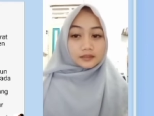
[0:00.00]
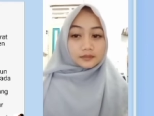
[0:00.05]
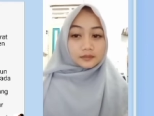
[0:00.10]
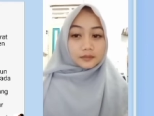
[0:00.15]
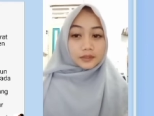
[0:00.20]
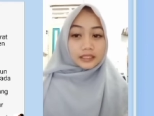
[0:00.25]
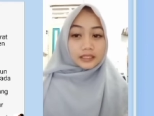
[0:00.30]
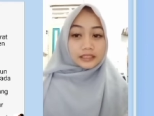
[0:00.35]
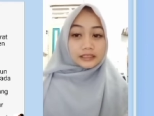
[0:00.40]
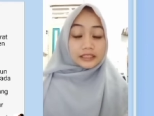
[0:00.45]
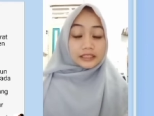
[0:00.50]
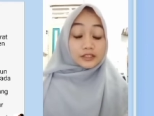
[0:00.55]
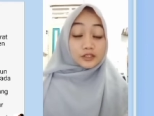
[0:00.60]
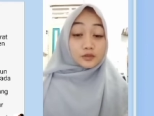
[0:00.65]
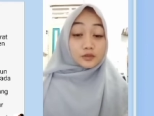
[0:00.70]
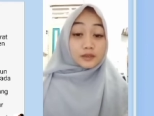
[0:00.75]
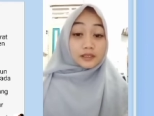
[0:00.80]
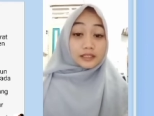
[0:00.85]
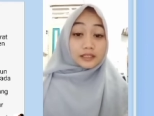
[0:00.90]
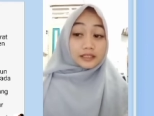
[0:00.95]
Pada tari
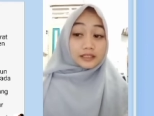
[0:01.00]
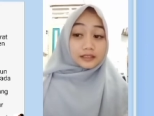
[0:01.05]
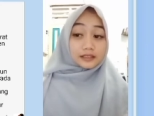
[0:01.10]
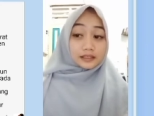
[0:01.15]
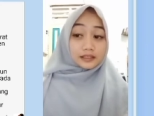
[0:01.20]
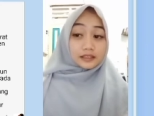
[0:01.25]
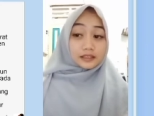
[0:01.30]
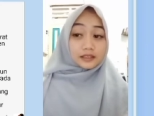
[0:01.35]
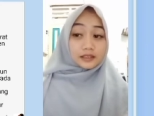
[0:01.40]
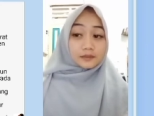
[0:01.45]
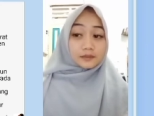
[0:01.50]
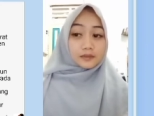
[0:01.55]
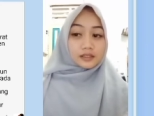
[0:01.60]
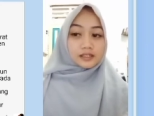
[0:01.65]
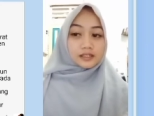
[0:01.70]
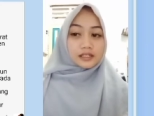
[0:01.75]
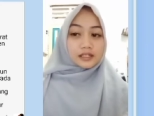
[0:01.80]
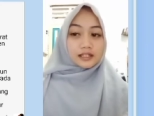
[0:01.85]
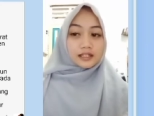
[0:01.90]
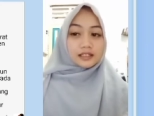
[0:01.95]
Jubata ini,
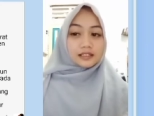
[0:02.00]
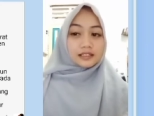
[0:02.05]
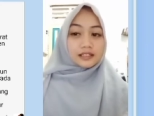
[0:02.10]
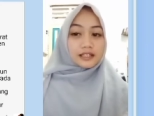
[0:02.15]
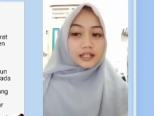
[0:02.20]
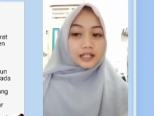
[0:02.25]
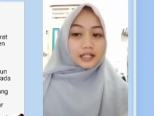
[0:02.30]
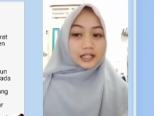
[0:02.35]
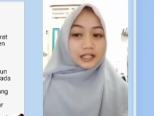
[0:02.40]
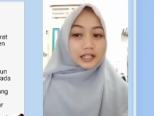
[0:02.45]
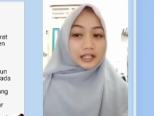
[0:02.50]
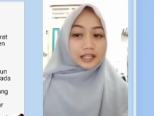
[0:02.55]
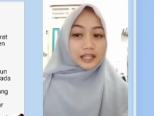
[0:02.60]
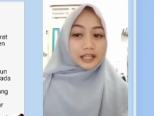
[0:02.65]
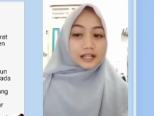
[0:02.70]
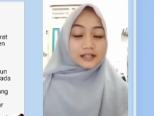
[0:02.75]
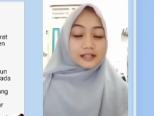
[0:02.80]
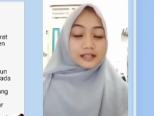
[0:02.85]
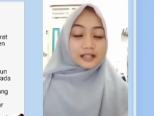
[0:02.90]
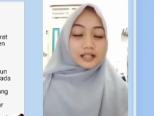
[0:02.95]
masyarakat Dayak
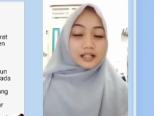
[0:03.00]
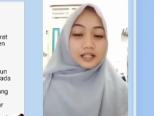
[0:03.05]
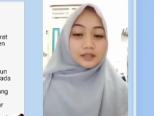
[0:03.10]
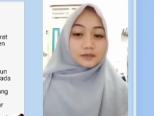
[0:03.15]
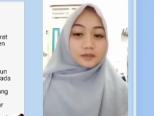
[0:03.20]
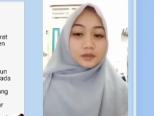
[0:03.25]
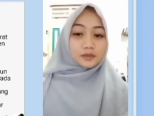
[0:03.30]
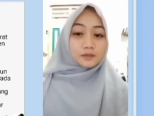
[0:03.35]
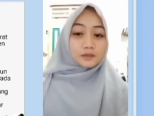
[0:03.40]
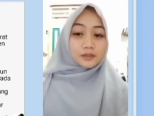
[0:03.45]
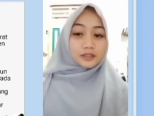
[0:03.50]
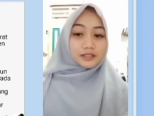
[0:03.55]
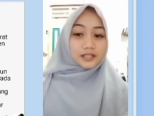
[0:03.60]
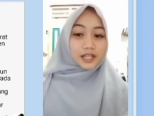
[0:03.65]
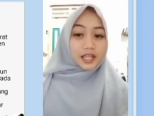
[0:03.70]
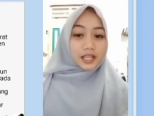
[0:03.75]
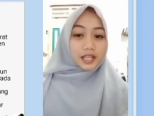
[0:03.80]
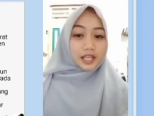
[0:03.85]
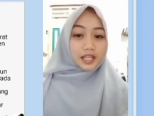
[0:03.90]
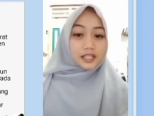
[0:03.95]
Kanayan sangat
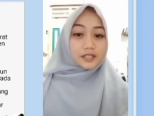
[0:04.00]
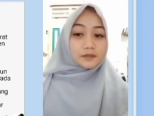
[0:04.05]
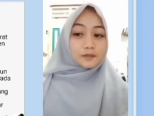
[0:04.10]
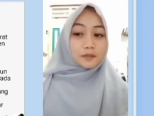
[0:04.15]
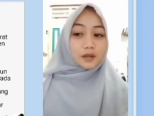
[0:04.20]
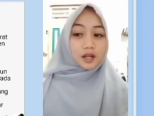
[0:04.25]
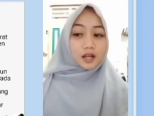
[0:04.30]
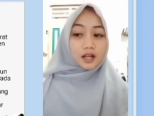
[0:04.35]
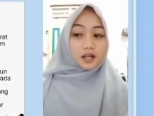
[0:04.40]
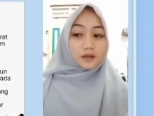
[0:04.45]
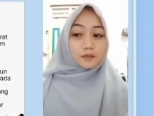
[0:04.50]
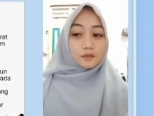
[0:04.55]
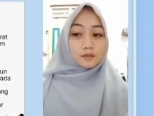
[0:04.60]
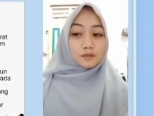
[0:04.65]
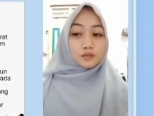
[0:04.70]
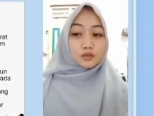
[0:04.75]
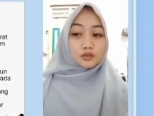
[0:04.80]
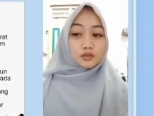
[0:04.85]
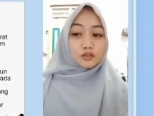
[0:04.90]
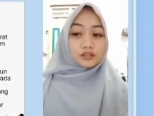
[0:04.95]
mempercayai paham
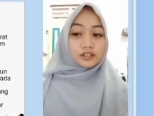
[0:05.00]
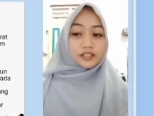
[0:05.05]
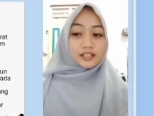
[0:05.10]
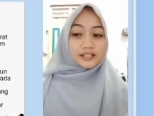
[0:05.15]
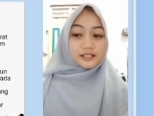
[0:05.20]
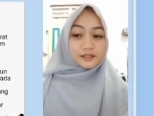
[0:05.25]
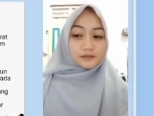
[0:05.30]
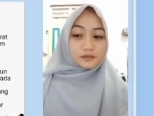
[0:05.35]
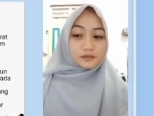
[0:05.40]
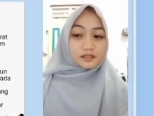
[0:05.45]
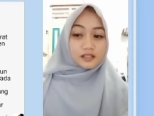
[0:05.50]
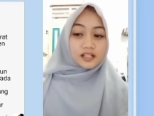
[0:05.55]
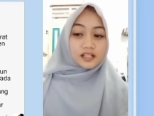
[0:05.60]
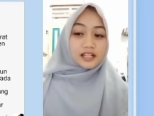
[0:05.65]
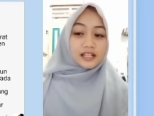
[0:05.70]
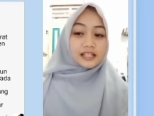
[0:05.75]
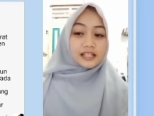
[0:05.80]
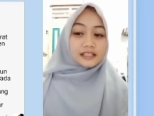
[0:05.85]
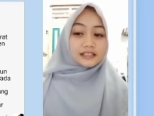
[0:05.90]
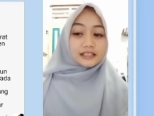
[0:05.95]
monoteisme,
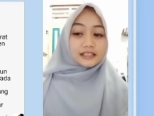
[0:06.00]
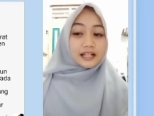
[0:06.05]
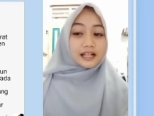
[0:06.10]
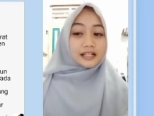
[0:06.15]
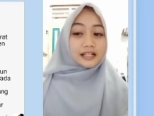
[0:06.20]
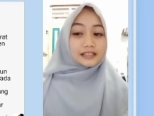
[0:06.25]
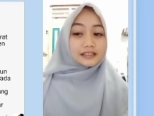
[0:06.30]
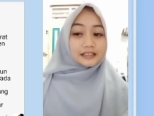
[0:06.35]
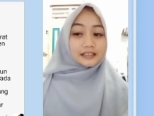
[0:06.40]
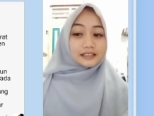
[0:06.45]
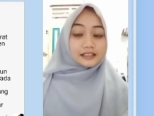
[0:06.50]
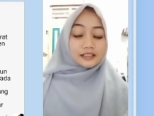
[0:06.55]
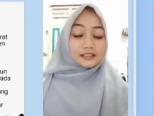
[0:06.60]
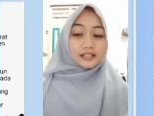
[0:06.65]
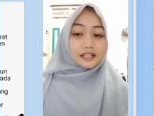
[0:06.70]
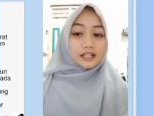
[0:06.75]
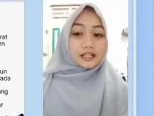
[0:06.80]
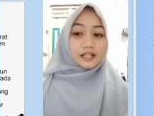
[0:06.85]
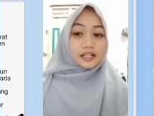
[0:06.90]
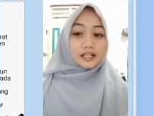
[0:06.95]
yang
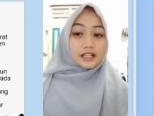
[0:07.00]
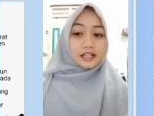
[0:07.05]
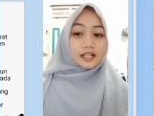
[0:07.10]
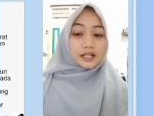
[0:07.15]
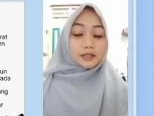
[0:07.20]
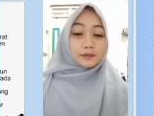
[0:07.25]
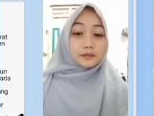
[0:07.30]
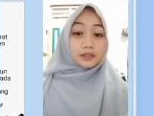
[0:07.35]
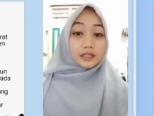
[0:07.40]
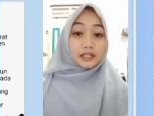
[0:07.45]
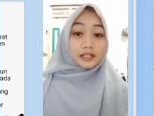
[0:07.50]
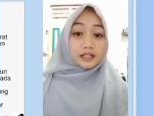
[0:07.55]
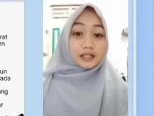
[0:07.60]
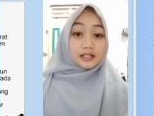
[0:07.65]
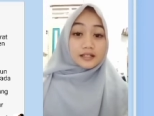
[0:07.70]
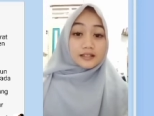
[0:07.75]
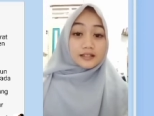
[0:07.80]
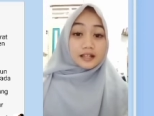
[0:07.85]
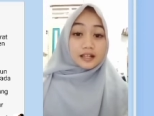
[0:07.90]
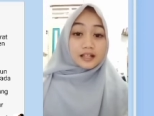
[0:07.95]
artinya
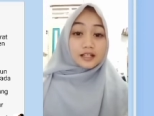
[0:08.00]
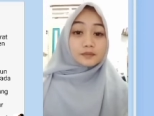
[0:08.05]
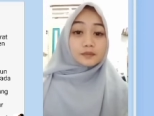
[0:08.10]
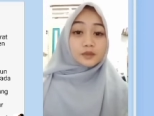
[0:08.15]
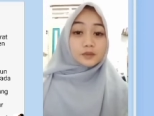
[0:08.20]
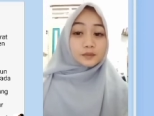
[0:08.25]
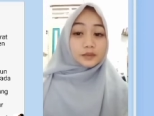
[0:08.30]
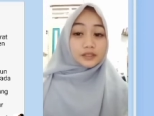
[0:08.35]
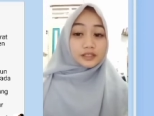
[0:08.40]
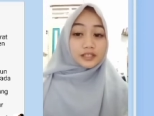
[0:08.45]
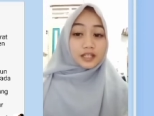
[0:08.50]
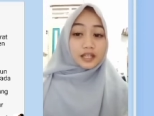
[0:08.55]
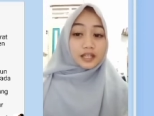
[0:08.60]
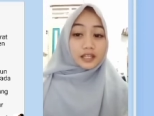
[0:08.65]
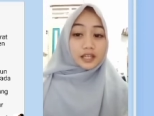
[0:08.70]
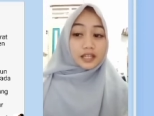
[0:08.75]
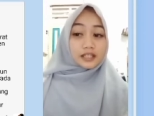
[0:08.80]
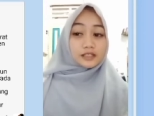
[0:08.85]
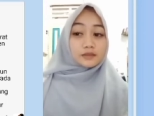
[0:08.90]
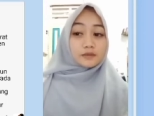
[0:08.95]
mereka sangat
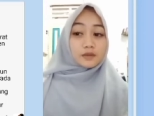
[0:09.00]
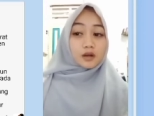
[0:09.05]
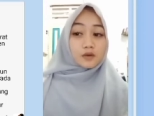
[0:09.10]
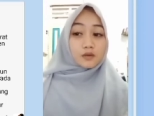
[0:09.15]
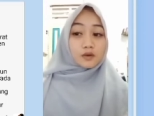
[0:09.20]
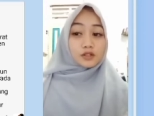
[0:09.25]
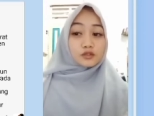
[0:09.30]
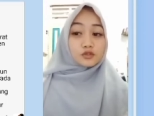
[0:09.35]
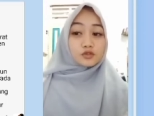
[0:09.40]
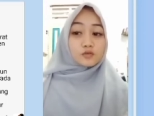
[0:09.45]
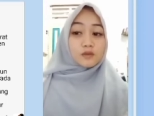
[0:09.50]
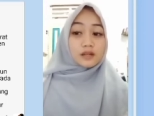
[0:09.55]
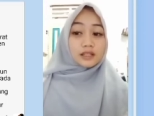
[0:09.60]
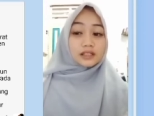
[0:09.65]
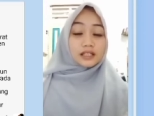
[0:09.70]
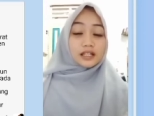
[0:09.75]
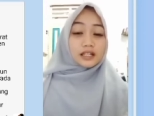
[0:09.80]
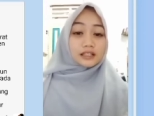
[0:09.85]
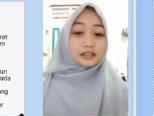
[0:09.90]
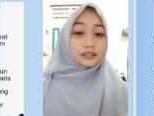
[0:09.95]
mempercayai bahwa
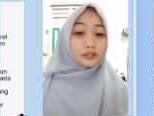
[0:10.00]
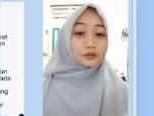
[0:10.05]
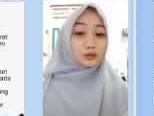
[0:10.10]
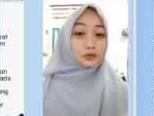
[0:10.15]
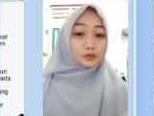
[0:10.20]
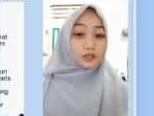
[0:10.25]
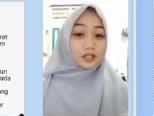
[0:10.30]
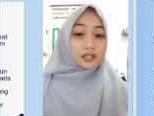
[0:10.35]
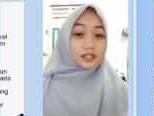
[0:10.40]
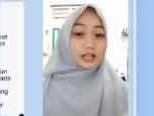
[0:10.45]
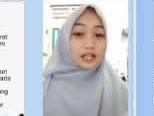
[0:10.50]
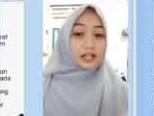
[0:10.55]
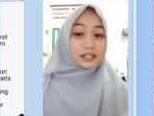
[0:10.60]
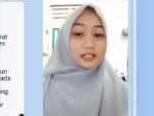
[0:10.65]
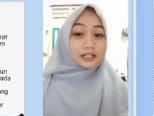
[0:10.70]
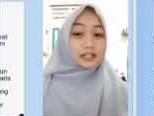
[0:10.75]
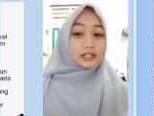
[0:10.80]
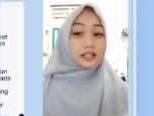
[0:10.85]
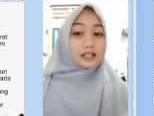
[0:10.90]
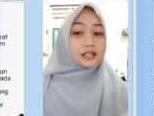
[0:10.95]
Jubata atau Tuhan
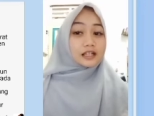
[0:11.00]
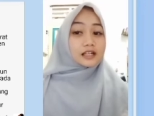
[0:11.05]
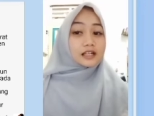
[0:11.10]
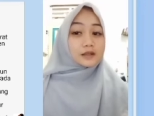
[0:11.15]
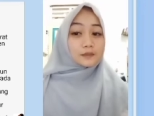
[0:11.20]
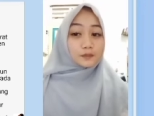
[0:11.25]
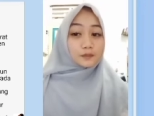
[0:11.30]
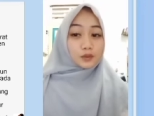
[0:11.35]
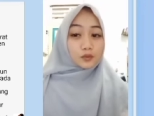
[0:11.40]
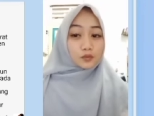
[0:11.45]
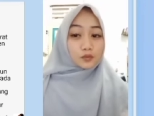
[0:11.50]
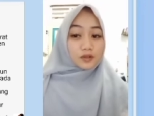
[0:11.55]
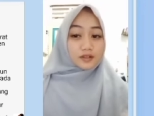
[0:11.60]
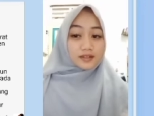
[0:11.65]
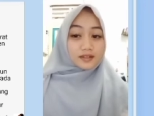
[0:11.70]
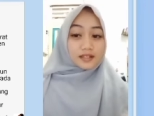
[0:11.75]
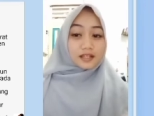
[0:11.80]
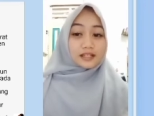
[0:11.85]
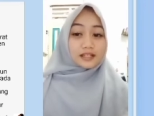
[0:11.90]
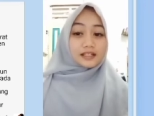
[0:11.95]
adalah
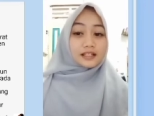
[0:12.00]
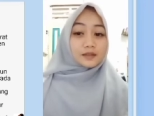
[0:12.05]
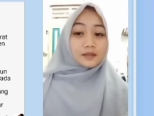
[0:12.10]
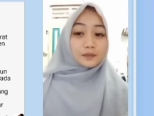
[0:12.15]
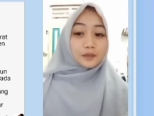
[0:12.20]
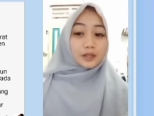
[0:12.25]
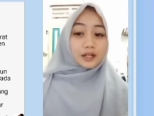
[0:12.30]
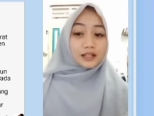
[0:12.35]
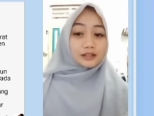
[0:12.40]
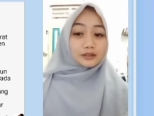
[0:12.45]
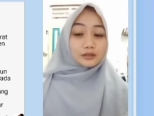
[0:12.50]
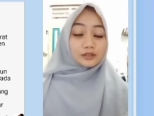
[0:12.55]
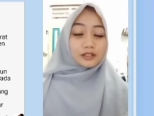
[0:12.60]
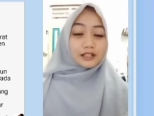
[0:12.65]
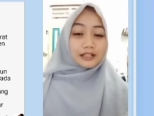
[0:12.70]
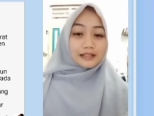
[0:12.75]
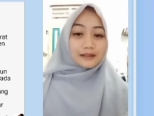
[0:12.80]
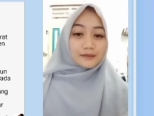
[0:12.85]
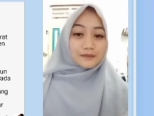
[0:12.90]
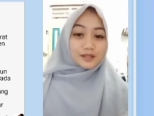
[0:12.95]
penguasa dan pengatur
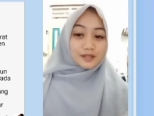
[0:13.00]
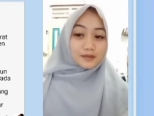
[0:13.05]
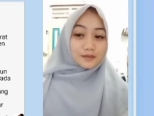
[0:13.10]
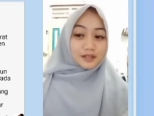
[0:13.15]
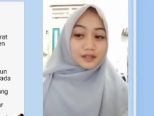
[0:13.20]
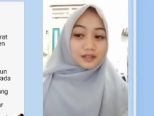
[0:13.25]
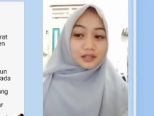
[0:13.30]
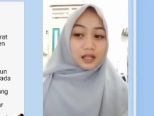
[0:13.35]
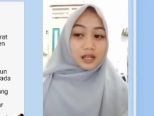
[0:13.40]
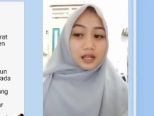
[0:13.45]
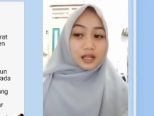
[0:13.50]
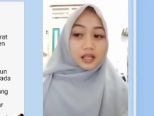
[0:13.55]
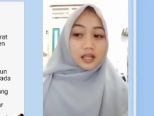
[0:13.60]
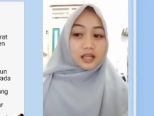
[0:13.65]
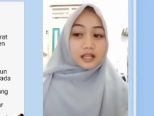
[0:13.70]
alam semesta.